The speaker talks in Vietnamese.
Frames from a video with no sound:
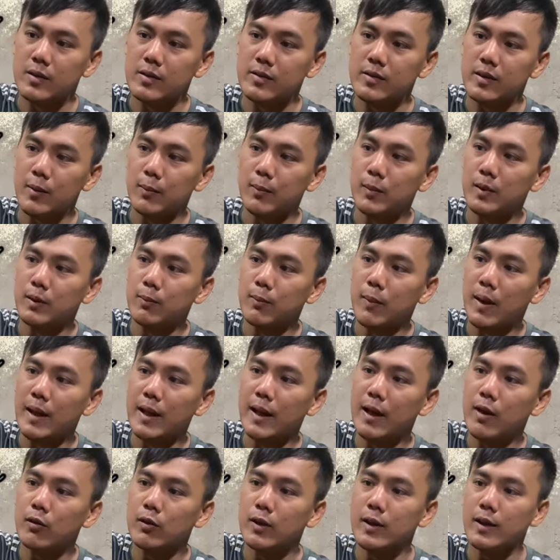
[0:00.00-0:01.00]
xem được mã
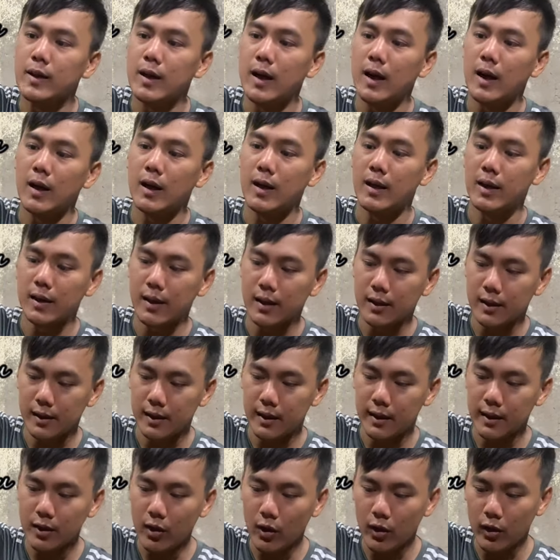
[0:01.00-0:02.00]
nào thì uh,
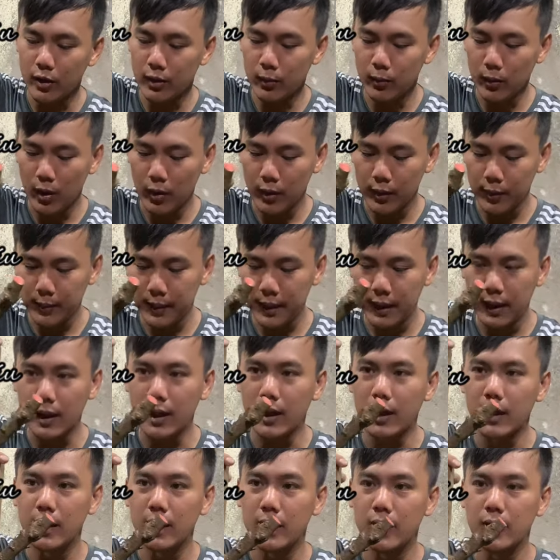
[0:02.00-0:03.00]
điện thoại ủng hộ em
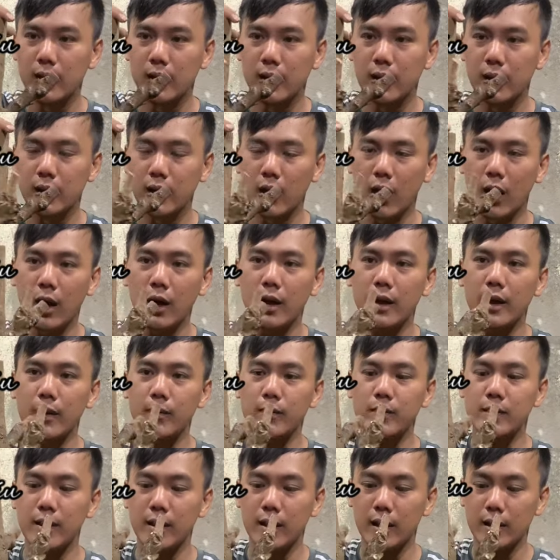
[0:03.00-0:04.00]
ha. Rồi
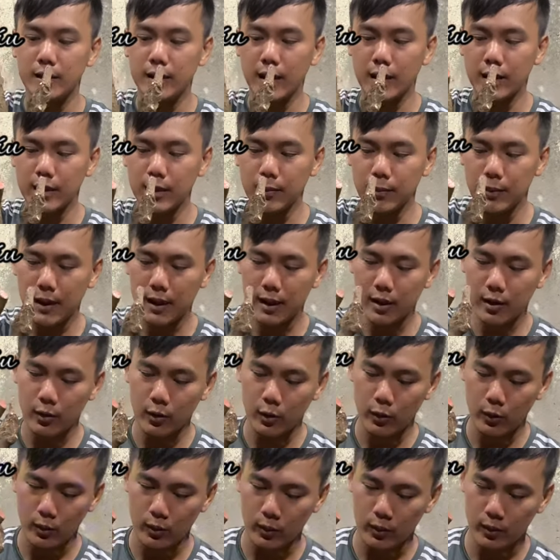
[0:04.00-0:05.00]
em xin lên cây tiếp
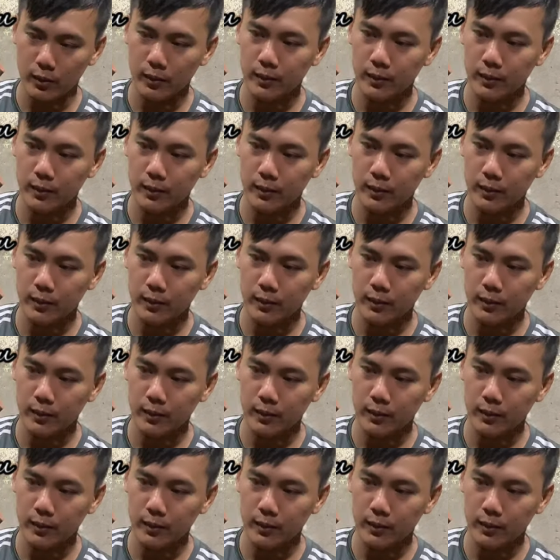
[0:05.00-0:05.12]
theo.